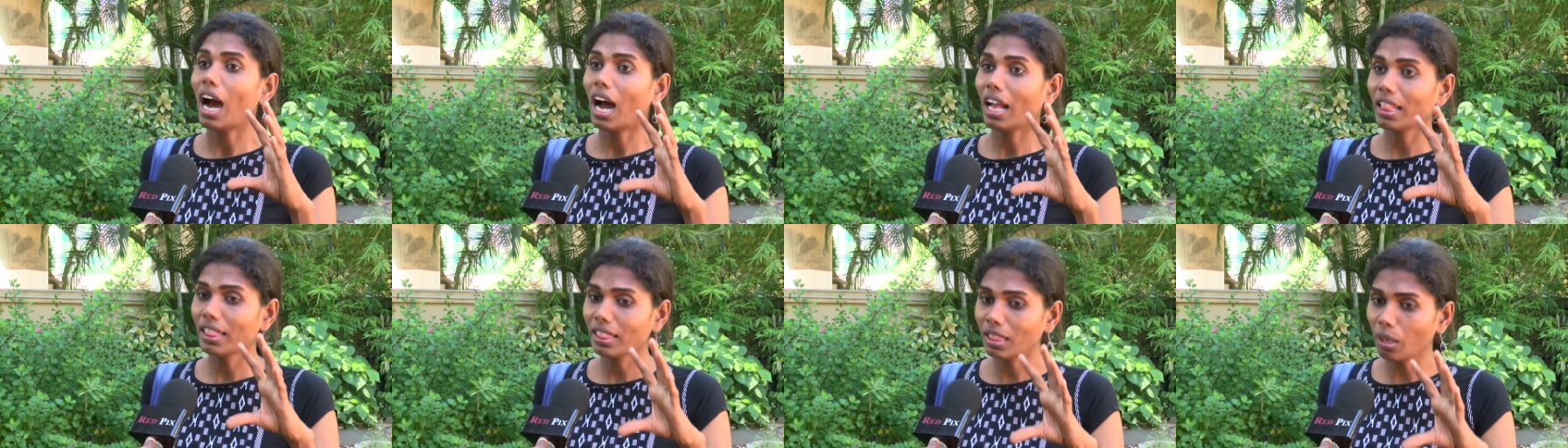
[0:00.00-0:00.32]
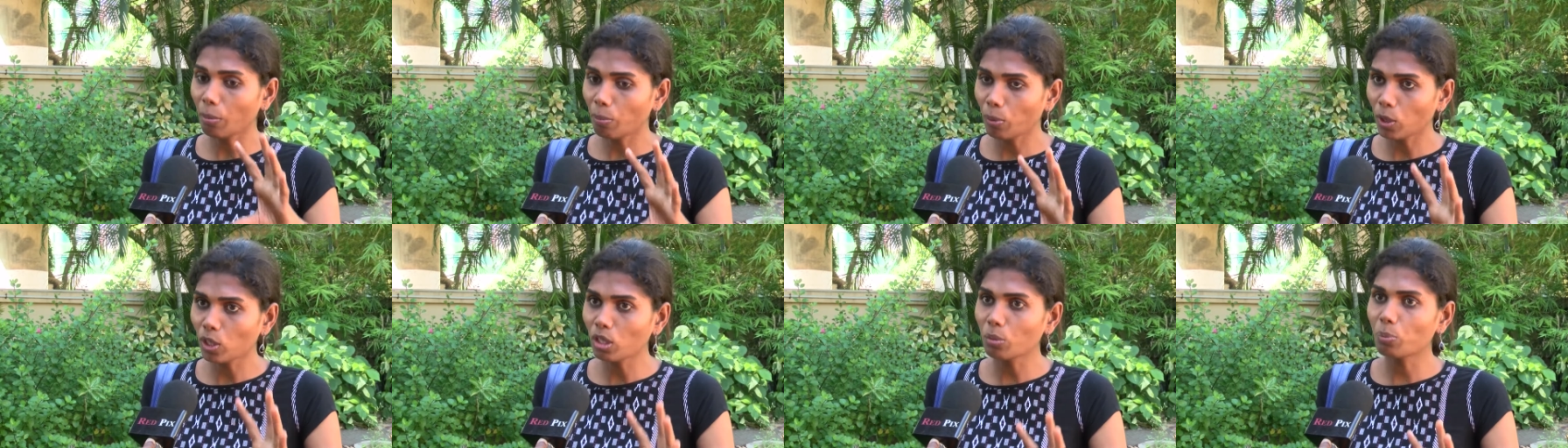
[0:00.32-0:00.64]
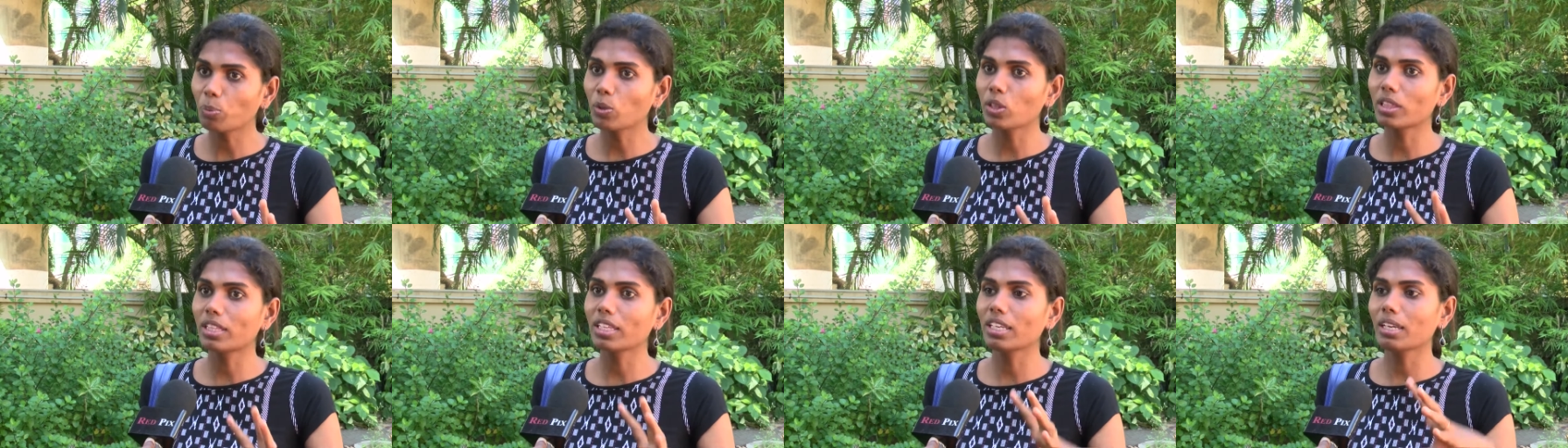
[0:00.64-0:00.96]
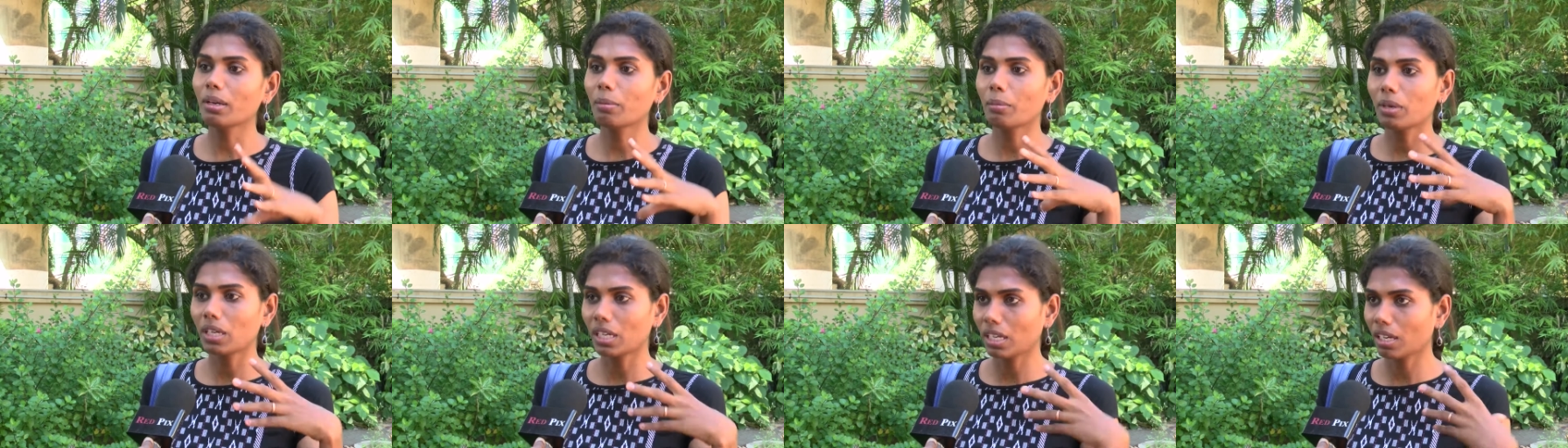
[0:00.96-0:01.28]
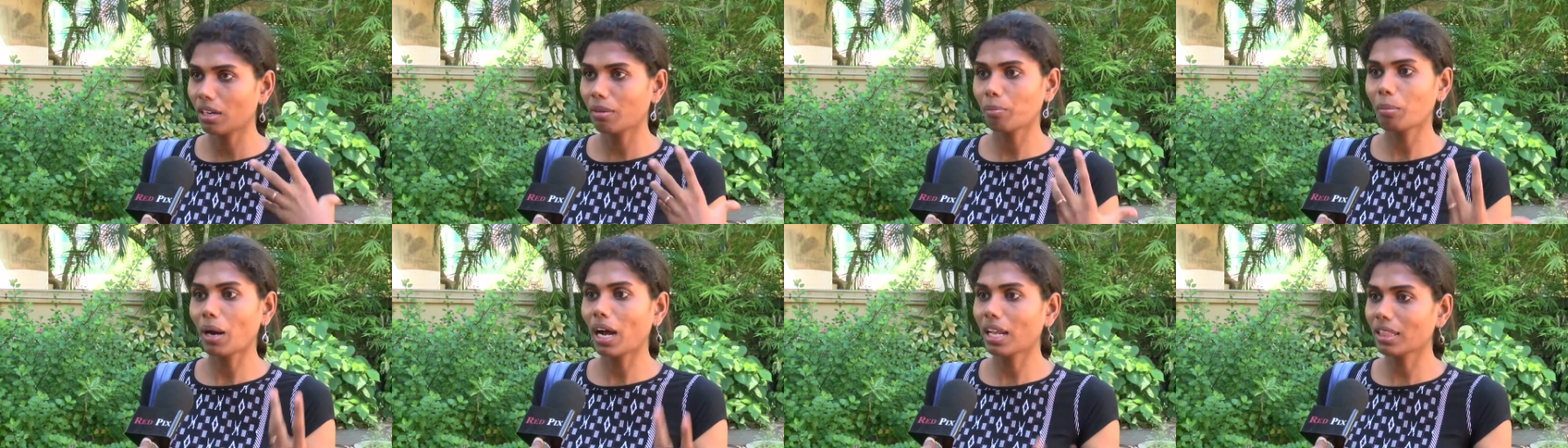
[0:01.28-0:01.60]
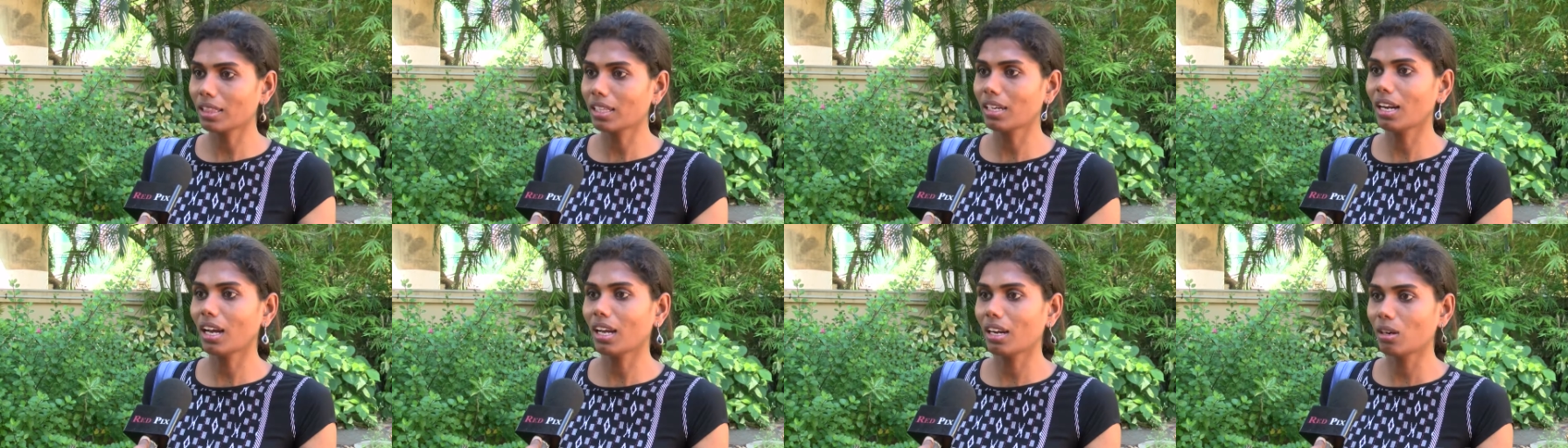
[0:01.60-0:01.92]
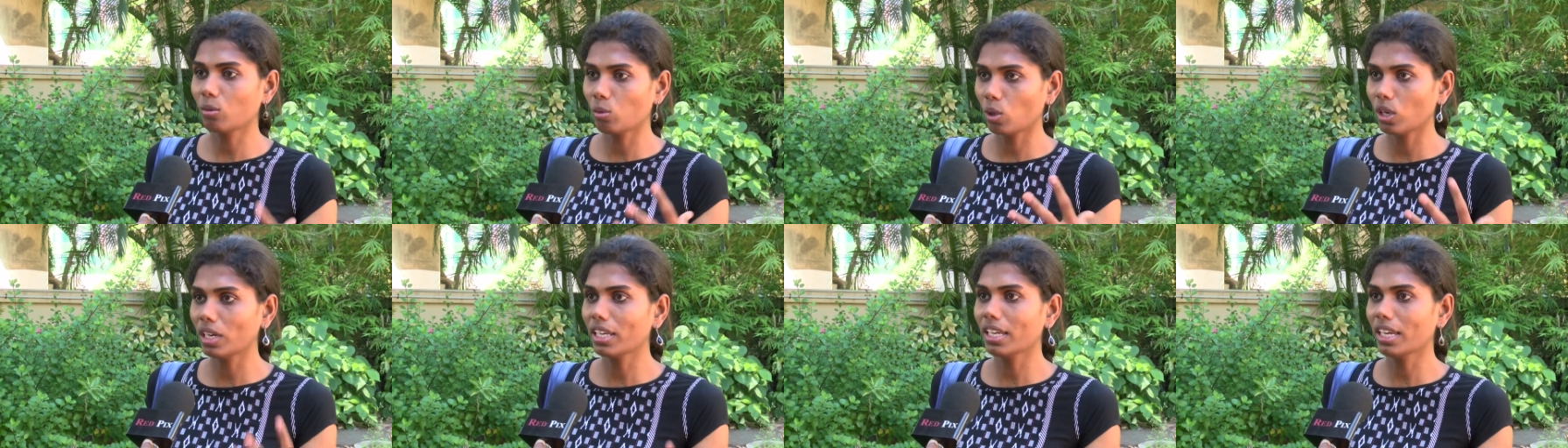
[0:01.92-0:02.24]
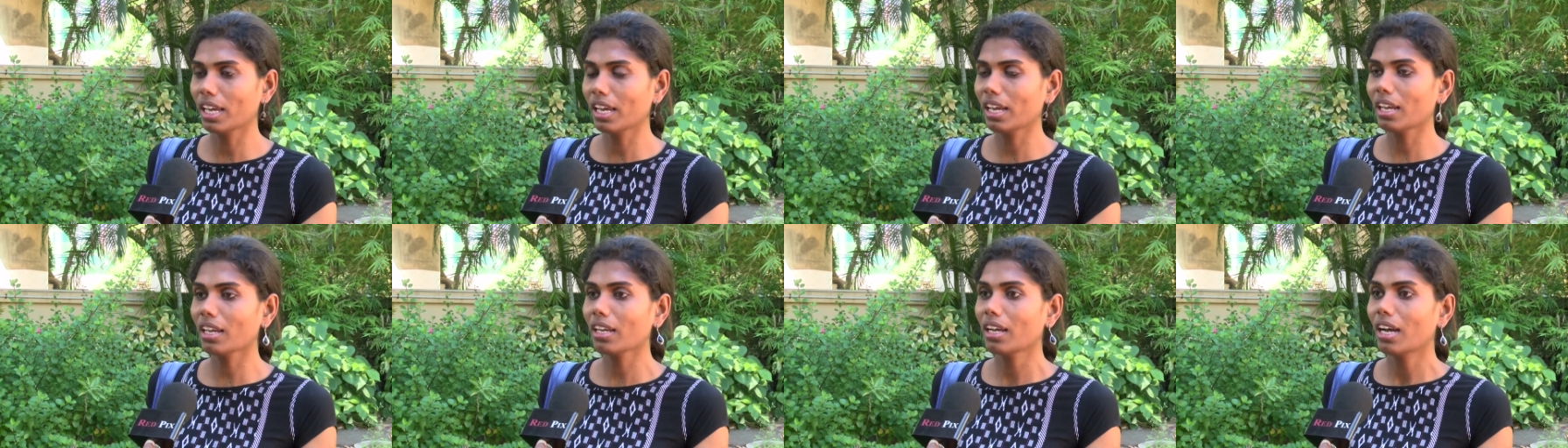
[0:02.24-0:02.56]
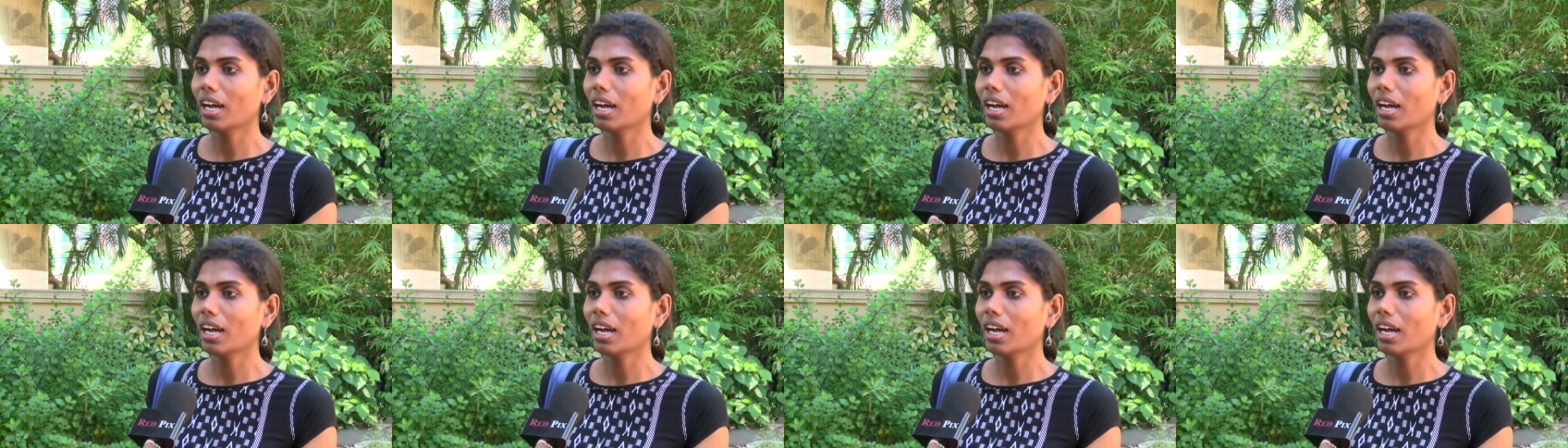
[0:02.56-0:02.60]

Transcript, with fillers: அந்த பொது புத்தியை மாத்தினால் ஒளியே